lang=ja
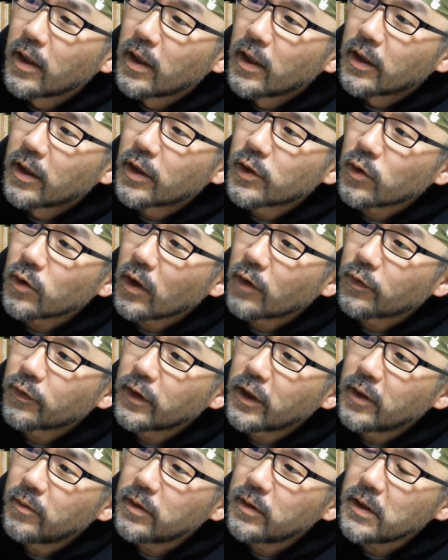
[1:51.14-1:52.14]
で、その
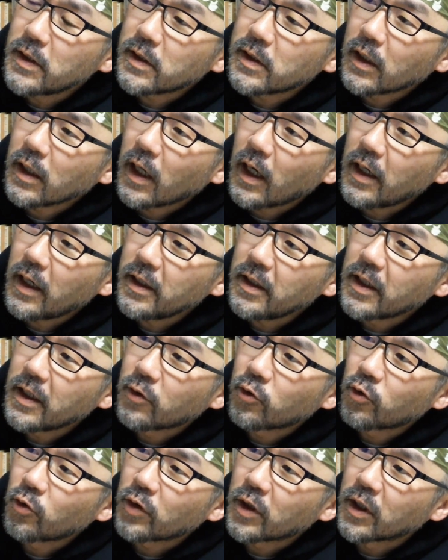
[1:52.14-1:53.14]
フィリップ爺さんに会いに行く
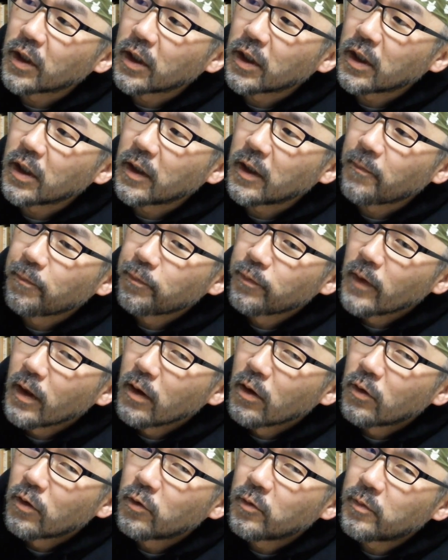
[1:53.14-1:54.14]
ときに、
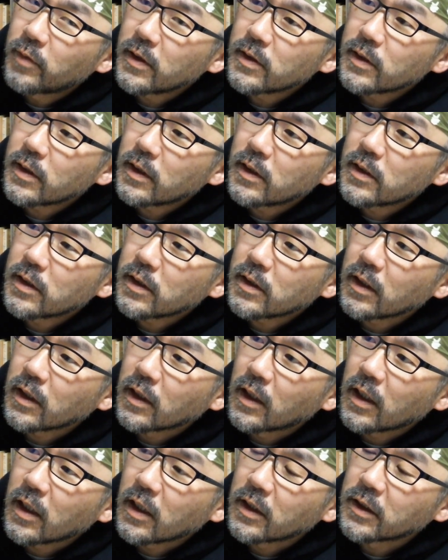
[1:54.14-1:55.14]
ルパン三世
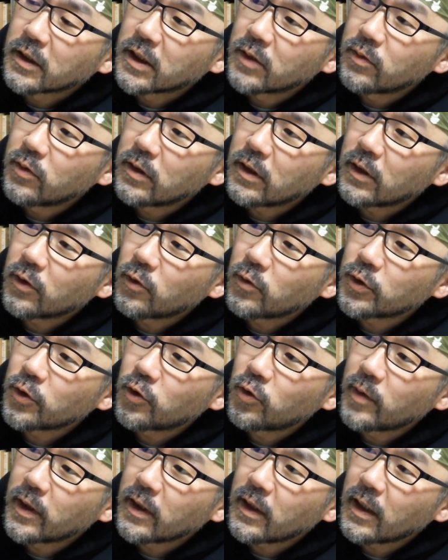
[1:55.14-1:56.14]
が自分が閉じ
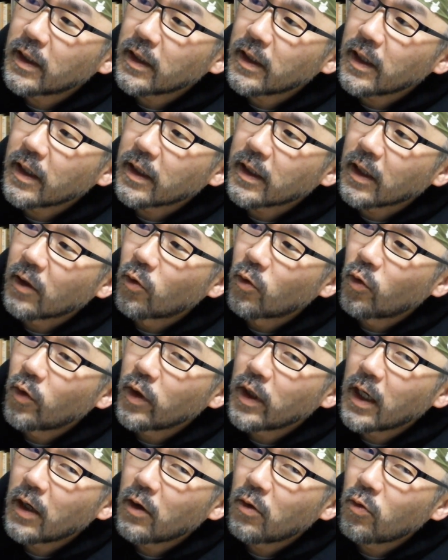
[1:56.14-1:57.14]
込められていた牢
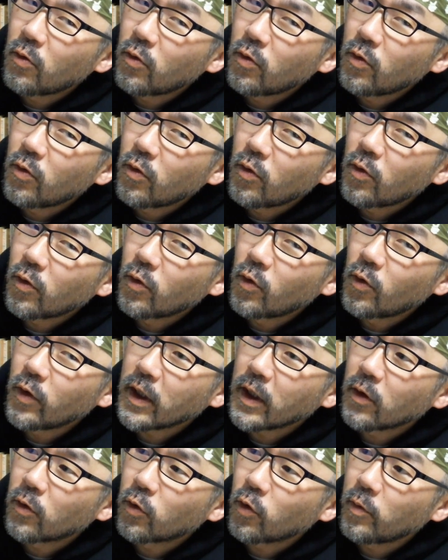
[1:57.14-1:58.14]
屋を、牢屋
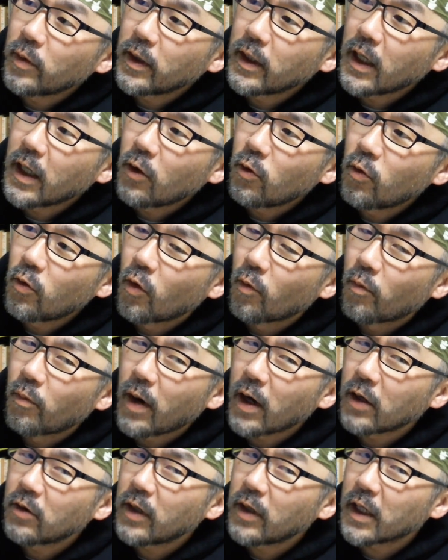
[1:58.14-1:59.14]
の扉を
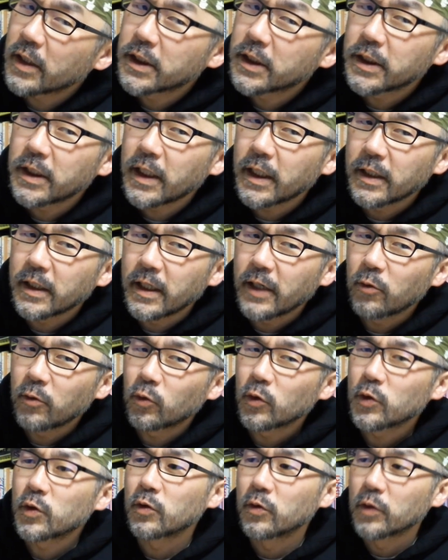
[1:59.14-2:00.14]
爆破して出よう
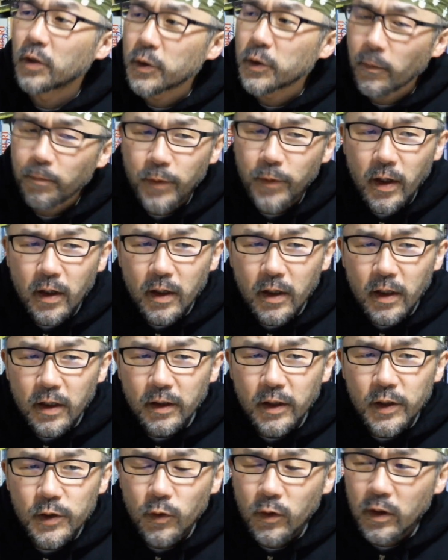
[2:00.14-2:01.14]
とするんですよ。
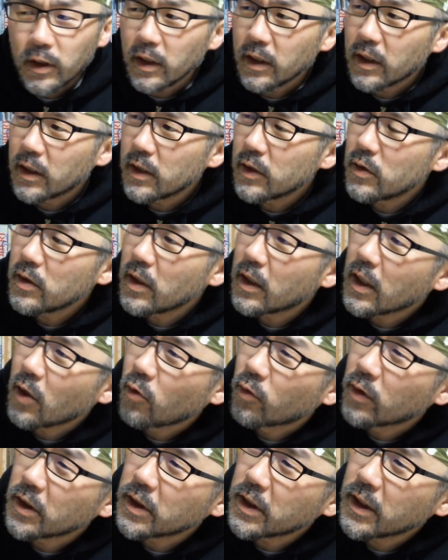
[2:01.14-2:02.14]
で、それに気づいた
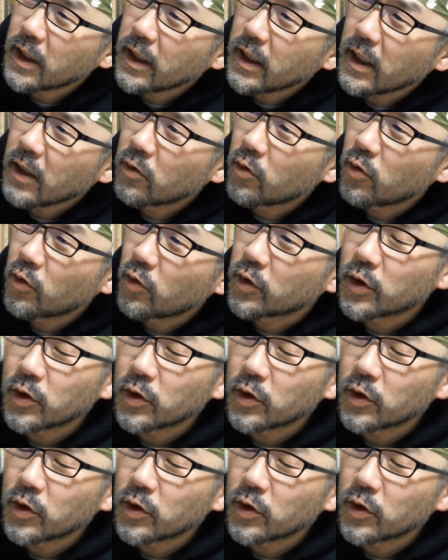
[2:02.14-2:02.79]
同じ部屋の、